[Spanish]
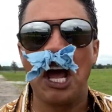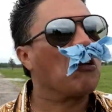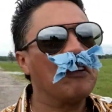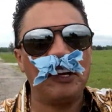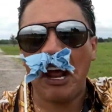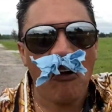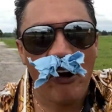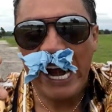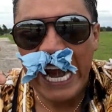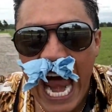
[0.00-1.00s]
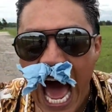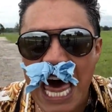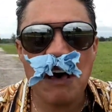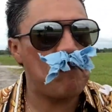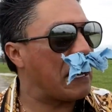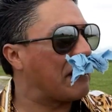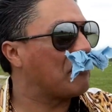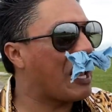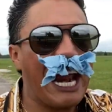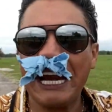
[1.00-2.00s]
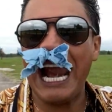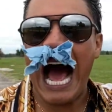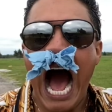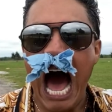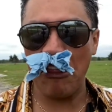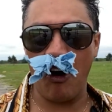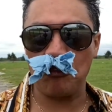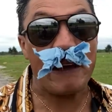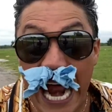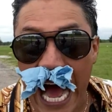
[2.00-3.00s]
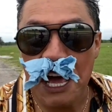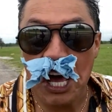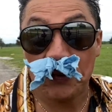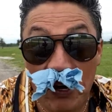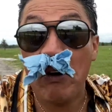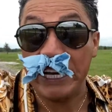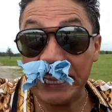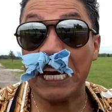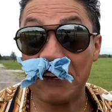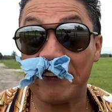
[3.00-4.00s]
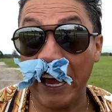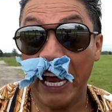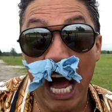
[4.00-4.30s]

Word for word: No hicieron nada para estar relajados. Mira, yo en cuarentena, ¿sabes qué?